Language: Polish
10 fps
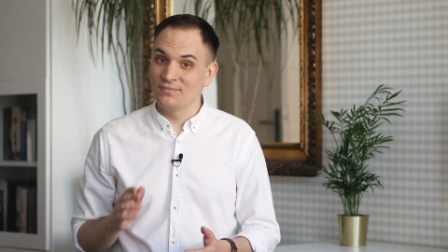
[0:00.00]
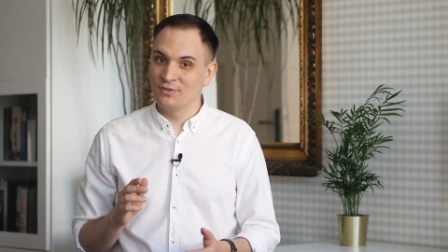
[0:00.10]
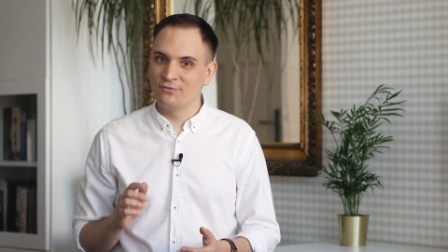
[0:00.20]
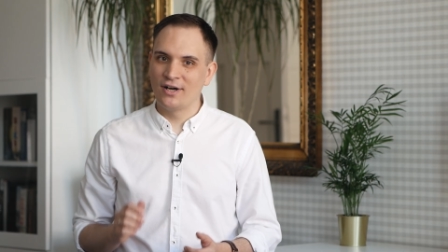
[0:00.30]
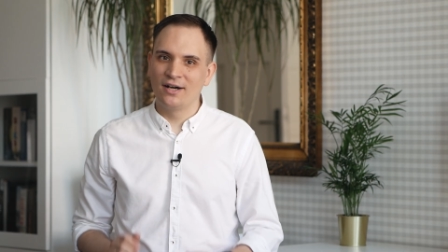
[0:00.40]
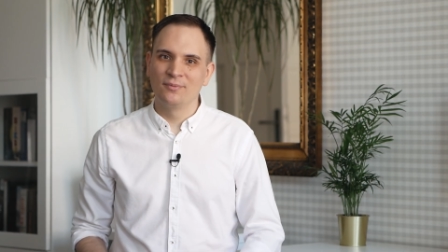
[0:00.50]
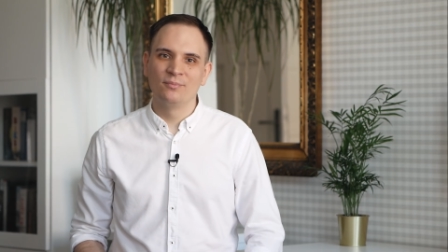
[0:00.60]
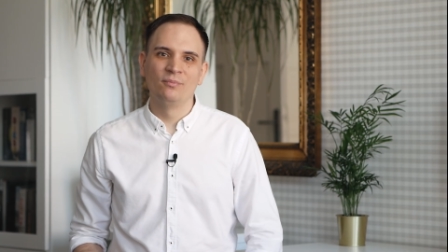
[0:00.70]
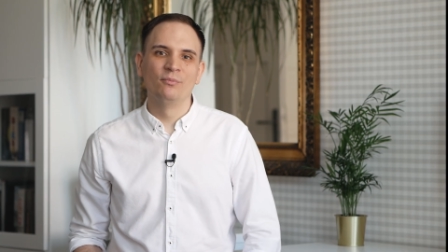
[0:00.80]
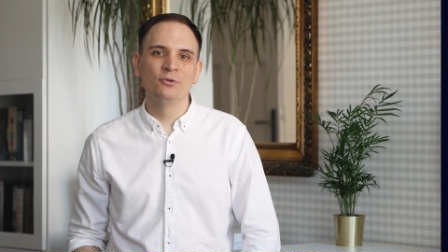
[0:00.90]
2.
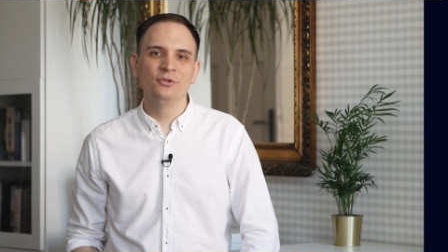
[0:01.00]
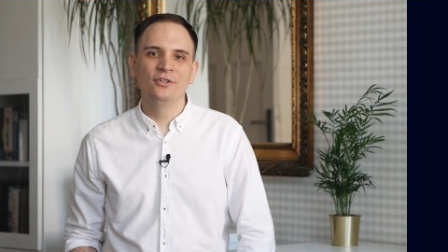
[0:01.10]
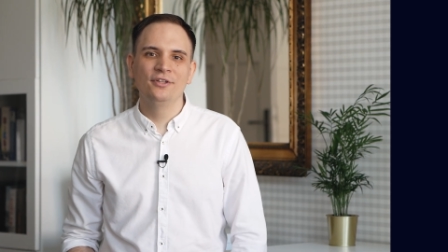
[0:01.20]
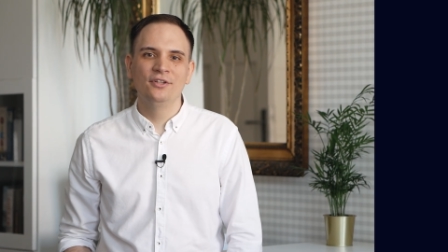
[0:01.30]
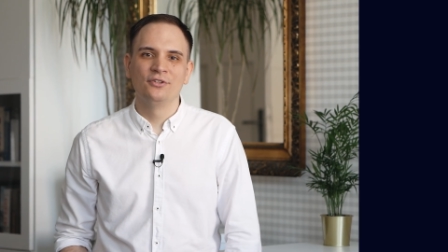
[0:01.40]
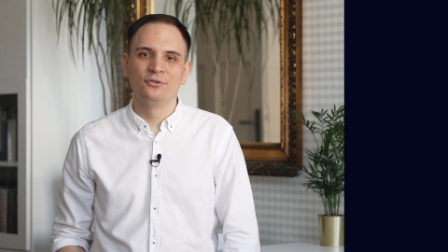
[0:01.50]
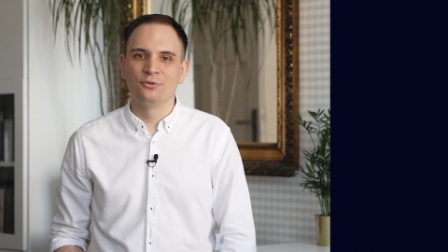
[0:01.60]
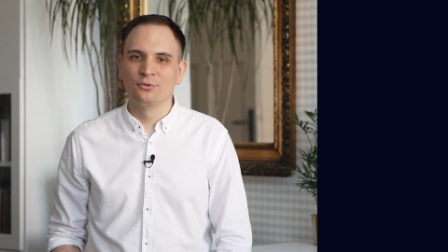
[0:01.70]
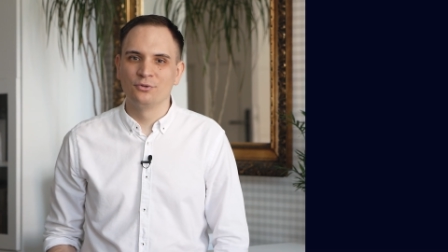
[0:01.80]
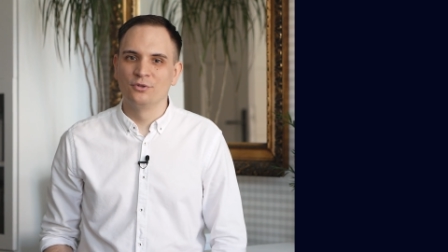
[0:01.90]
Buty,
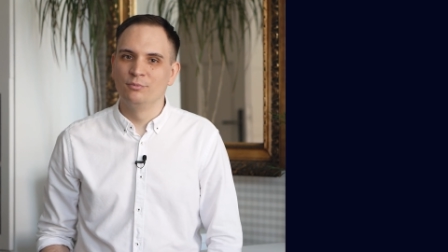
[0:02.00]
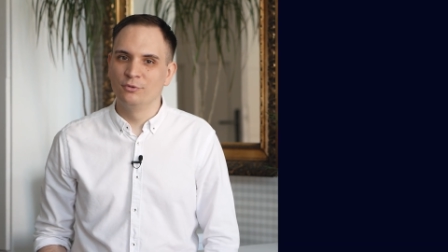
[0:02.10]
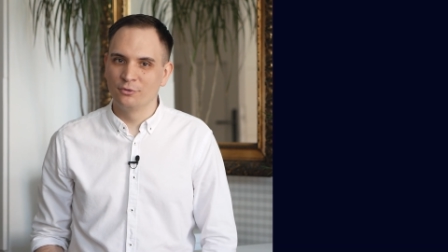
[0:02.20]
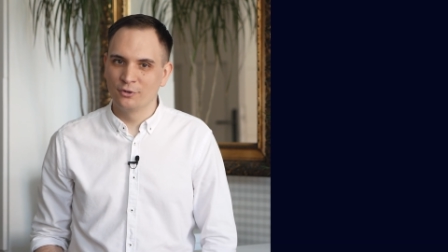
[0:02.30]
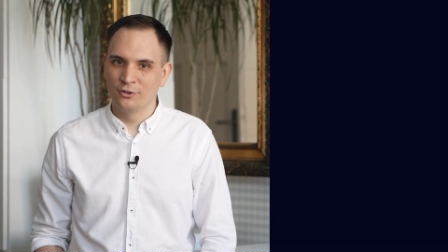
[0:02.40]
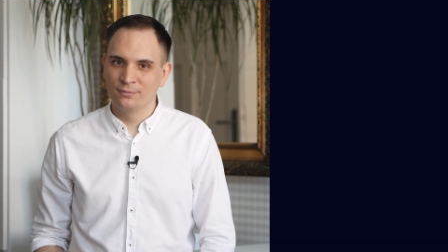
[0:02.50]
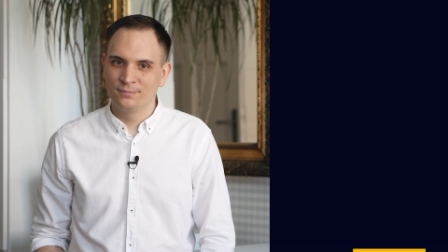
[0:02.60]
drut, biuro.